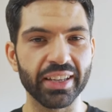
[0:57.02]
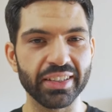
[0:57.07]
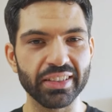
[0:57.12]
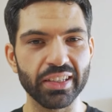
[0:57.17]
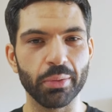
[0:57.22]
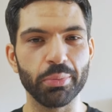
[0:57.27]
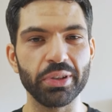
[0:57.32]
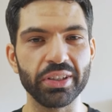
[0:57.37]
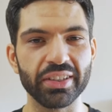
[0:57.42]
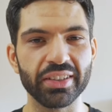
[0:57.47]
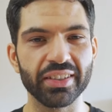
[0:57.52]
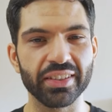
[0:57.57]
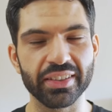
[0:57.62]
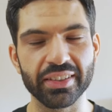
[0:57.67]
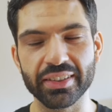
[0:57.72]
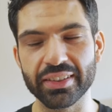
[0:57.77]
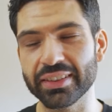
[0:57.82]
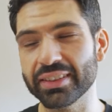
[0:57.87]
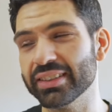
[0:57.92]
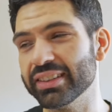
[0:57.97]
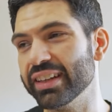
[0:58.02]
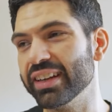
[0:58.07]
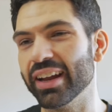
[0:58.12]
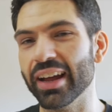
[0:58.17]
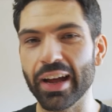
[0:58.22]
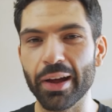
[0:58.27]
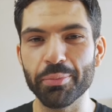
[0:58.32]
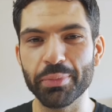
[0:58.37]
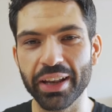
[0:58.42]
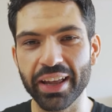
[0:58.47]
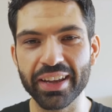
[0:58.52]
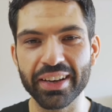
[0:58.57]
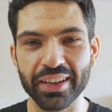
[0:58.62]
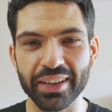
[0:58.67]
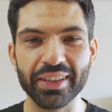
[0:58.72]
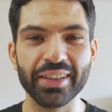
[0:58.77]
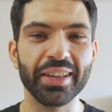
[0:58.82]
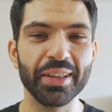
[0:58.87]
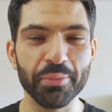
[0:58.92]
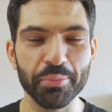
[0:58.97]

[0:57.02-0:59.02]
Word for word: Jetzt habe ich äh, den Rahmen leider